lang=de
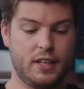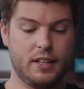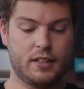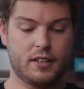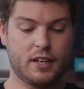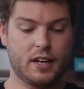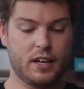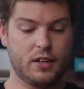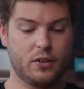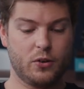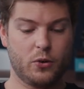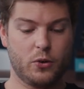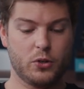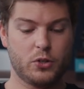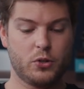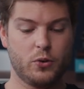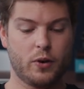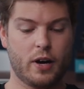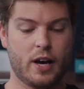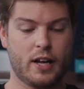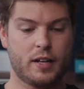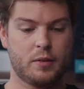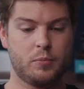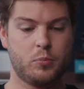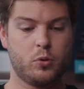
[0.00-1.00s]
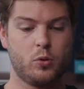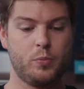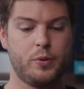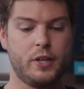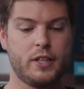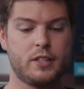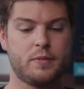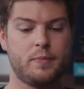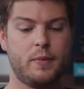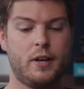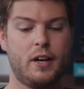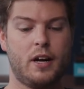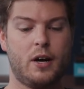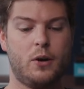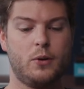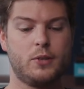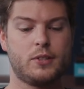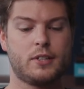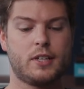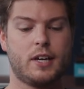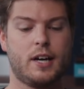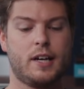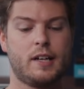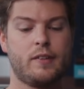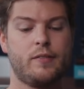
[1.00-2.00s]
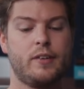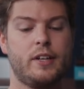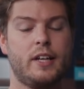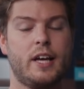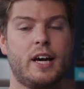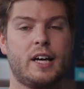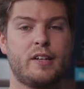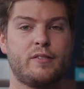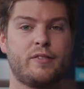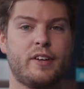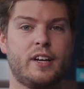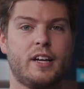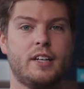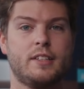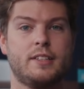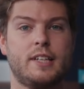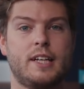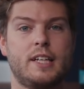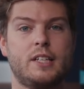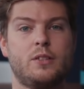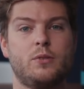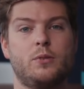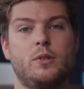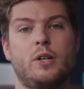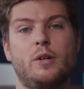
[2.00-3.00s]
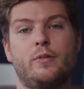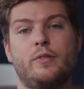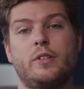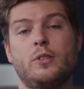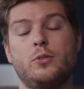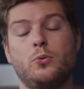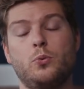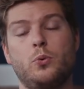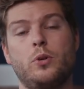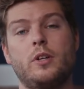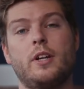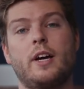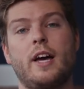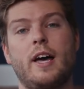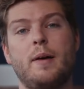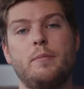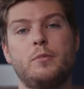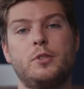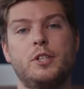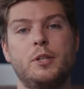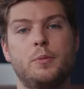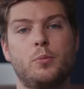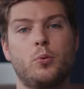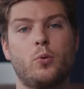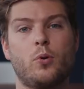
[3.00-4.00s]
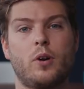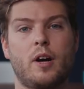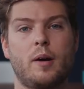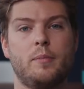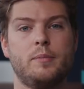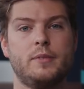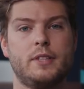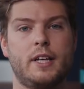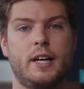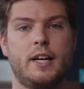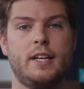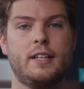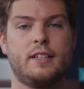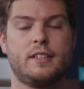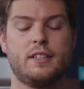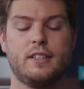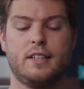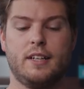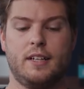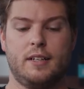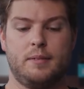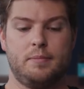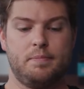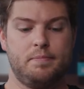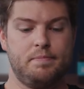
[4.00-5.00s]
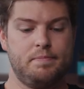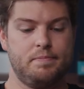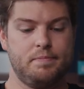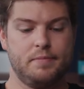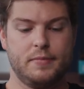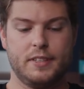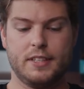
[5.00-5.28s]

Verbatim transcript: Ich kann euch nur raten, probiert es mal aus, gerade wenn ihr Anfänger seid und auf der Suche nach einem Schnittprogramm seid, ähm,